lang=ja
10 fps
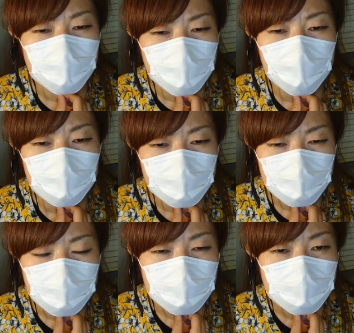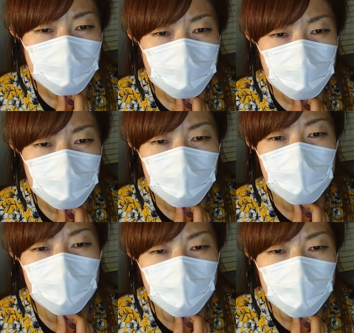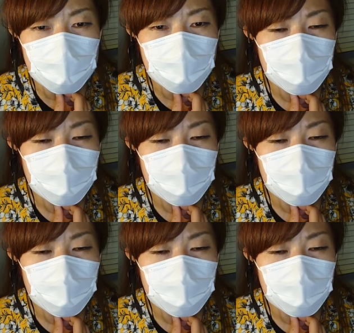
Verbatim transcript: さんとかが